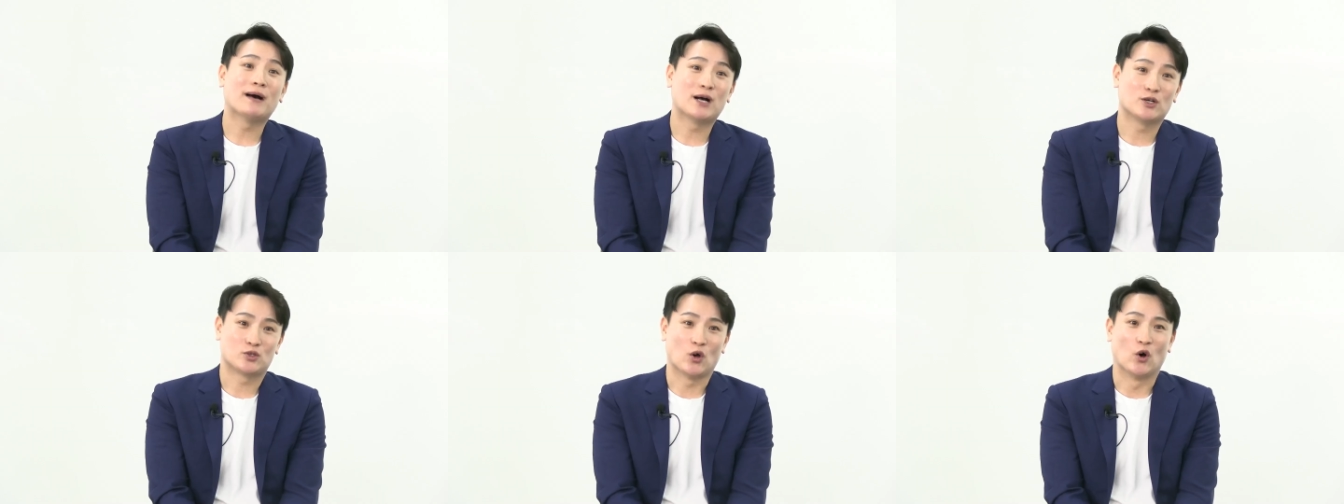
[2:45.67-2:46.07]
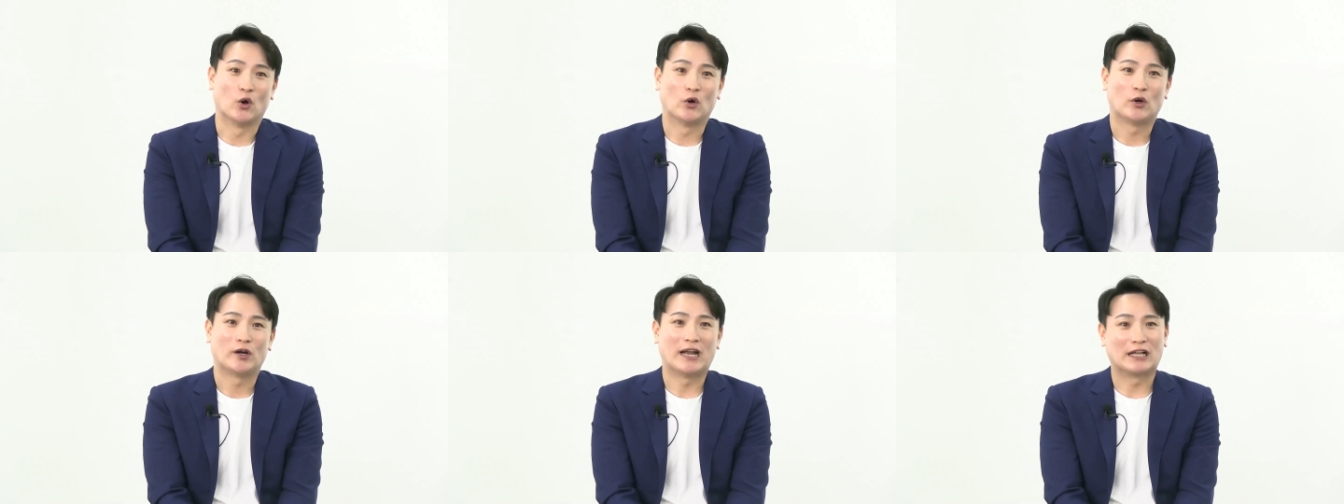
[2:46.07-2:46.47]
방송,
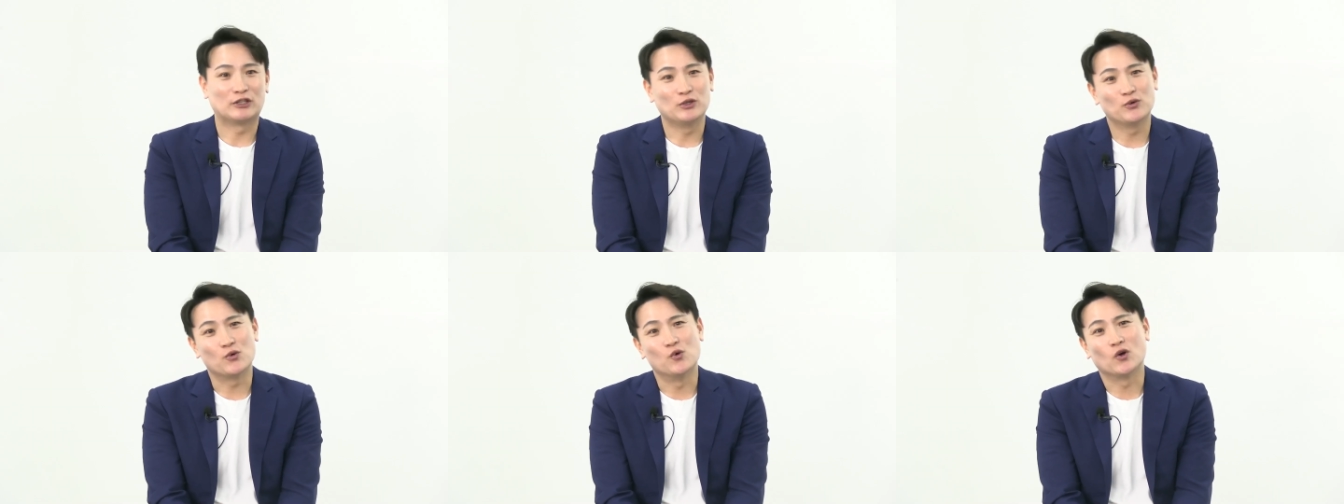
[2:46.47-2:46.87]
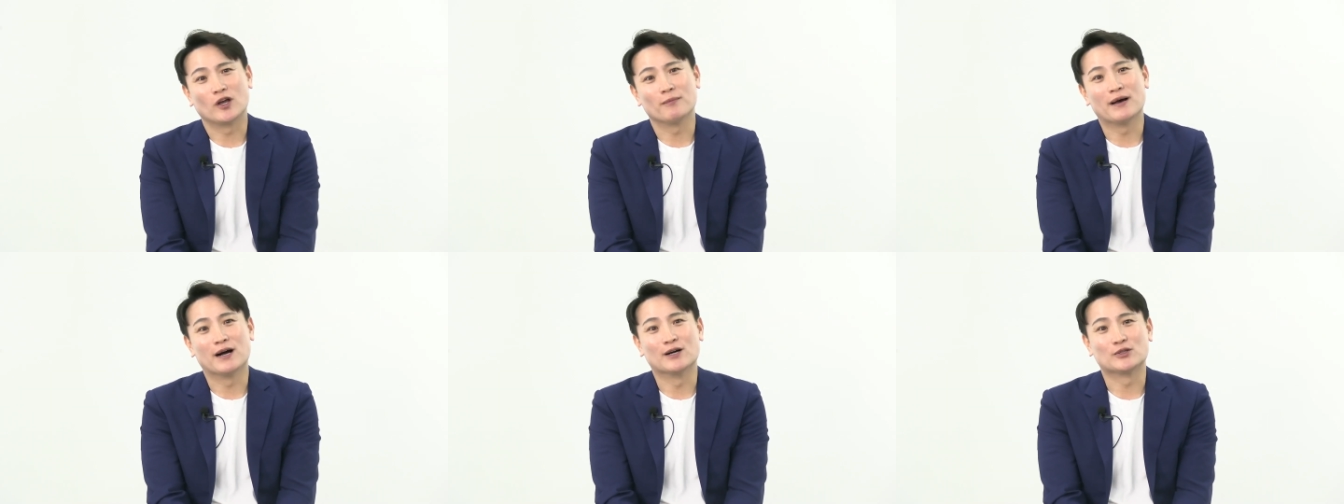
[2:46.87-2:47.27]
라디오 공개
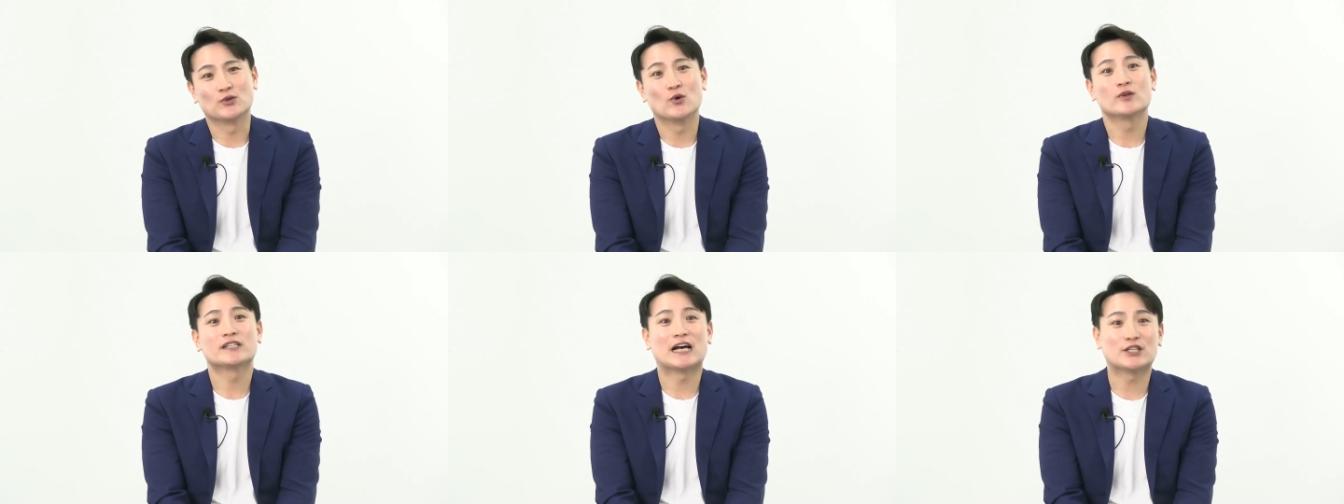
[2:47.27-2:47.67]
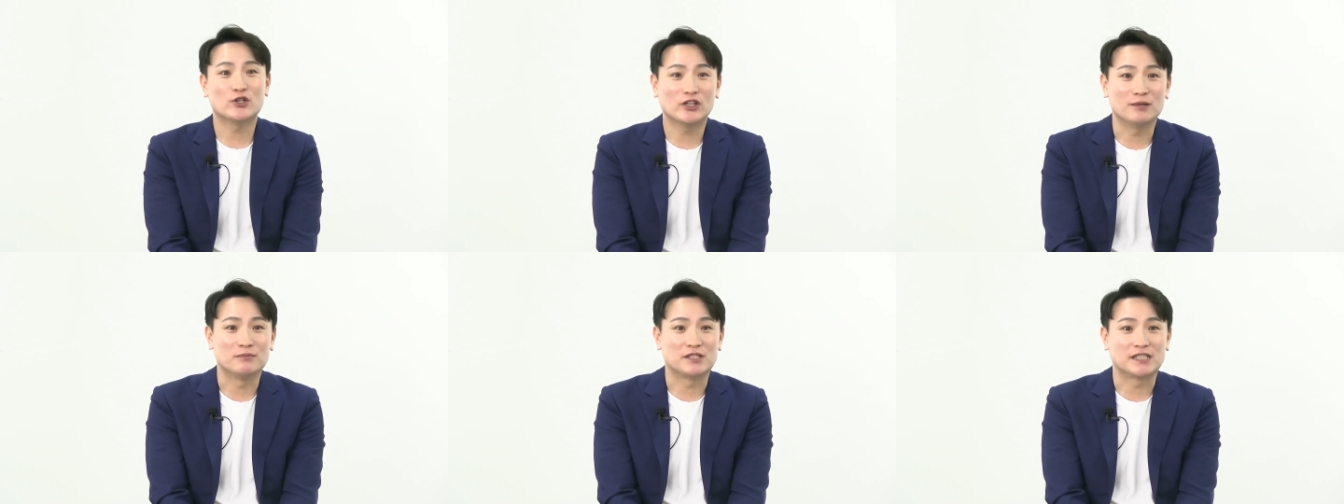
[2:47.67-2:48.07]
방송,
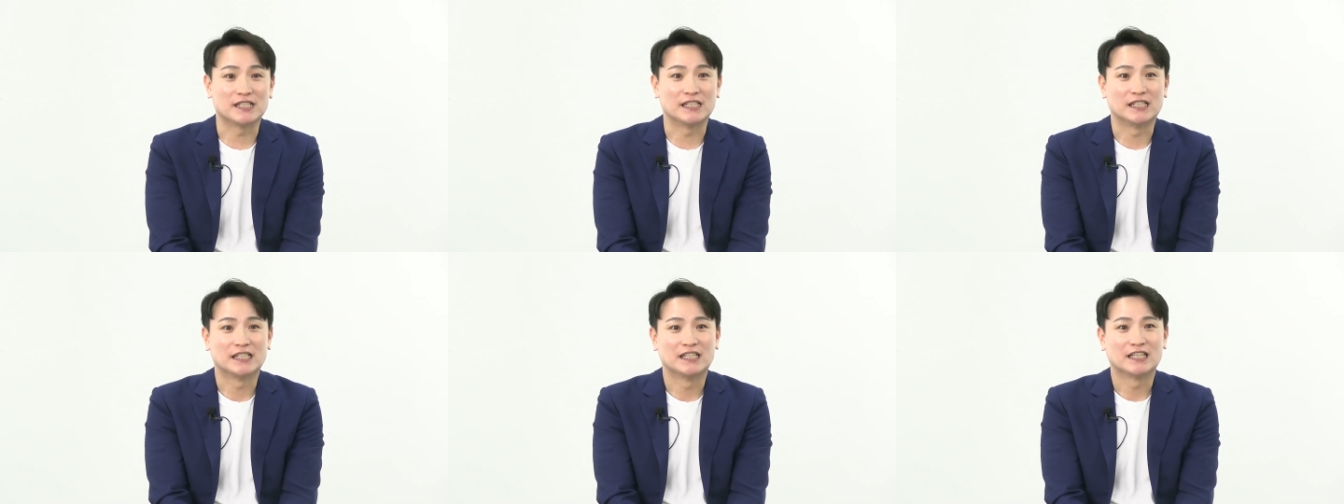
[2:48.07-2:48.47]
사전 MC